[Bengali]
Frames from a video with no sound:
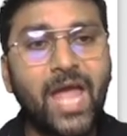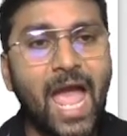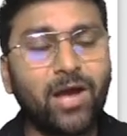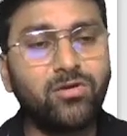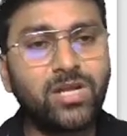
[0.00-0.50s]

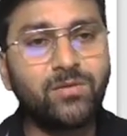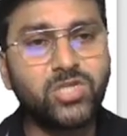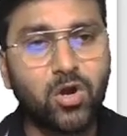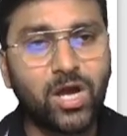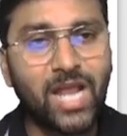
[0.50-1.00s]
এগারোটার
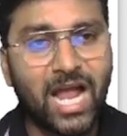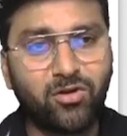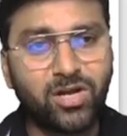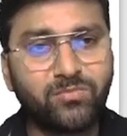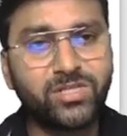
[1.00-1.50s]
সকাল
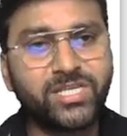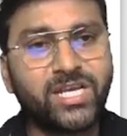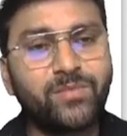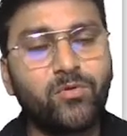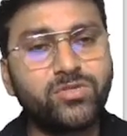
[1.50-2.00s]
এগারোটার মধ্যে
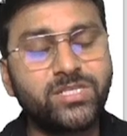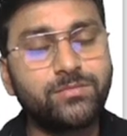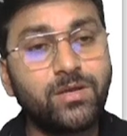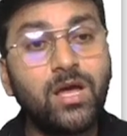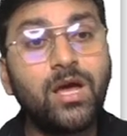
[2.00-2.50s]
সেখানে পৌঁছে
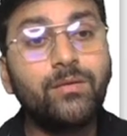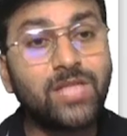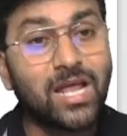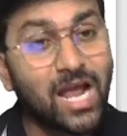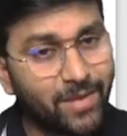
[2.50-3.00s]

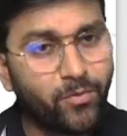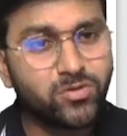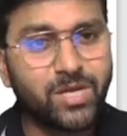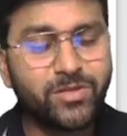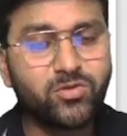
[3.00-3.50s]
তার আগেই
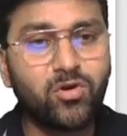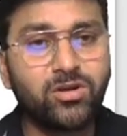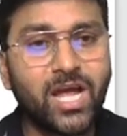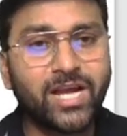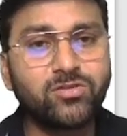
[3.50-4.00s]
পৌঁছাবে দু
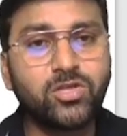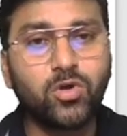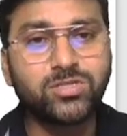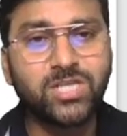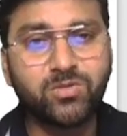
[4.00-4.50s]
ঘন্টা আগে অর্থাৎ
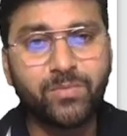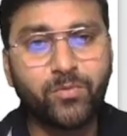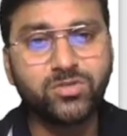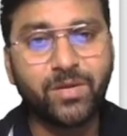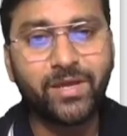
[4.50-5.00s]
দশটার সময়
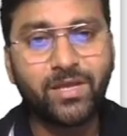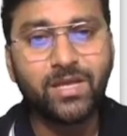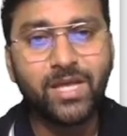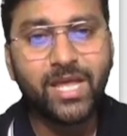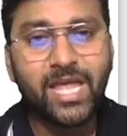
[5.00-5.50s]
পৌঁছাবে
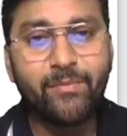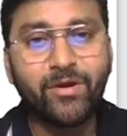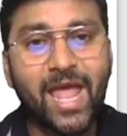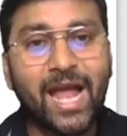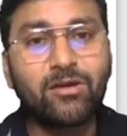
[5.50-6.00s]
এবং
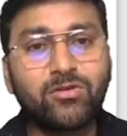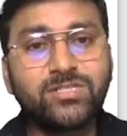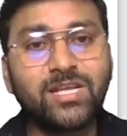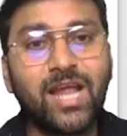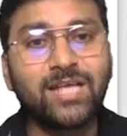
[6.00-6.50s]
এগারোটা
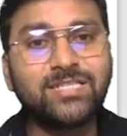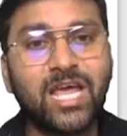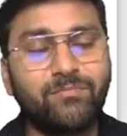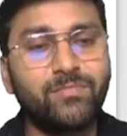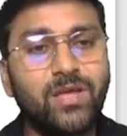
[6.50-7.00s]
হচ্ছে লাস্ট
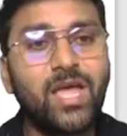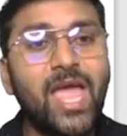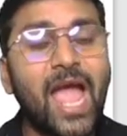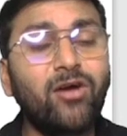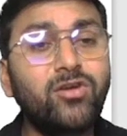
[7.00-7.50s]
টাইম
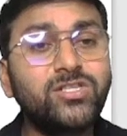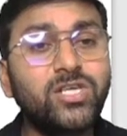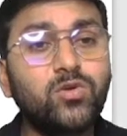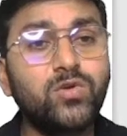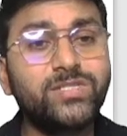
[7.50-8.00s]
এগারোটা হচ্ছে
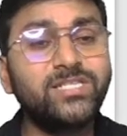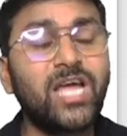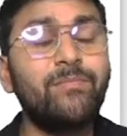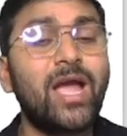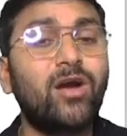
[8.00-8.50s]
ক্লোজিং
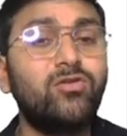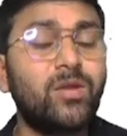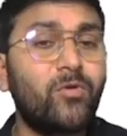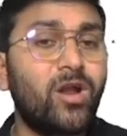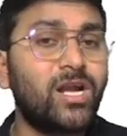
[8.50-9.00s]
টাইম এগারোটার
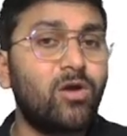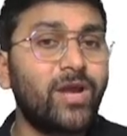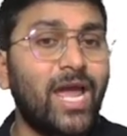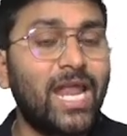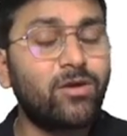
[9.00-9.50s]
পর আর কাউকে
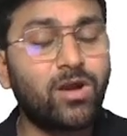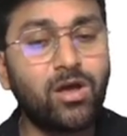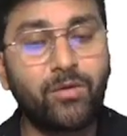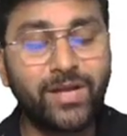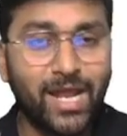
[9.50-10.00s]
অ্যালাই করা
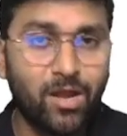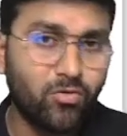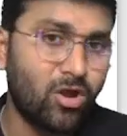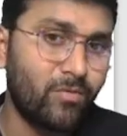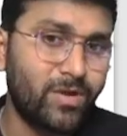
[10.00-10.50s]
হবে না অ্যালাউ
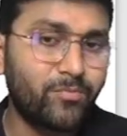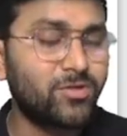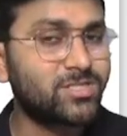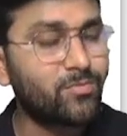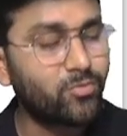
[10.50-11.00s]
করা হবে না
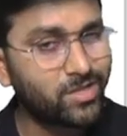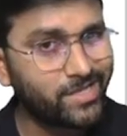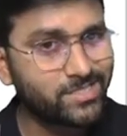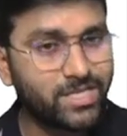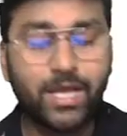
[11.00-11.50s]
পরিষ্কার বলে
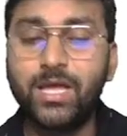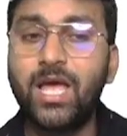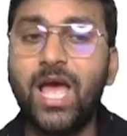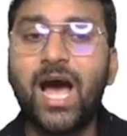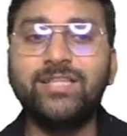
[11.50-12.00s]
দিয়েছে
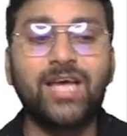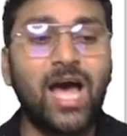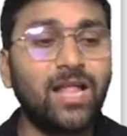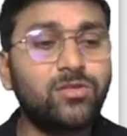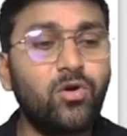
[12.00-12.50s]
আচ্ছা
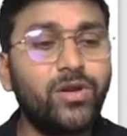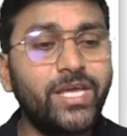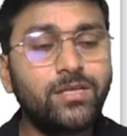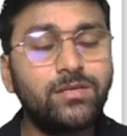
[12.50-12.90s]
হাত ঘড়ি